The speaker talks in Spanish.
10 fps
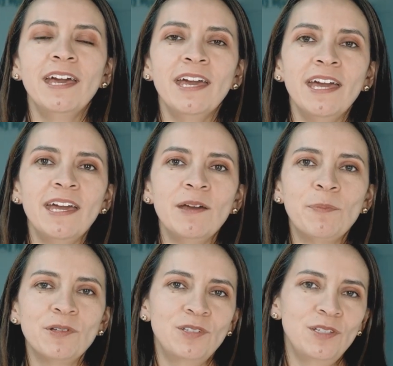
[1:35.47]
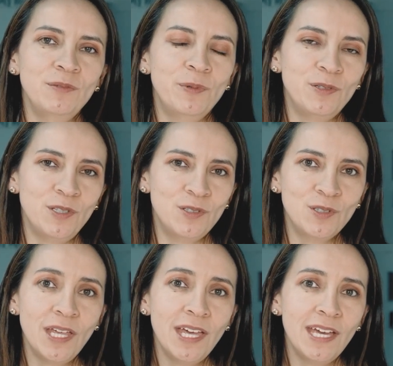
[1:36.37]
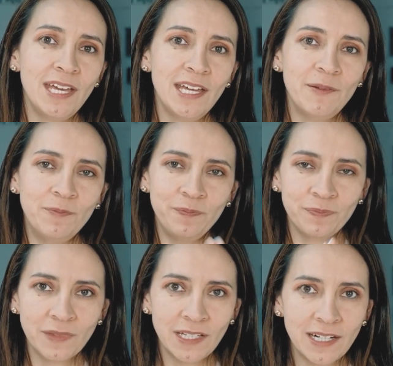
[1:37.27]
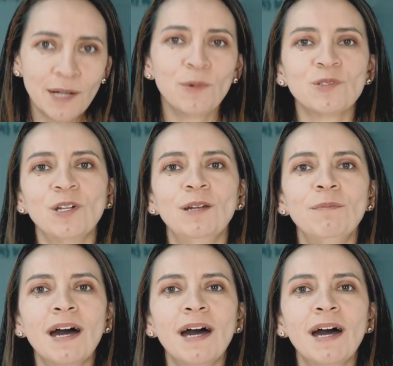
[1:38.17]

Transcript: eh, procesos de mm, remoción en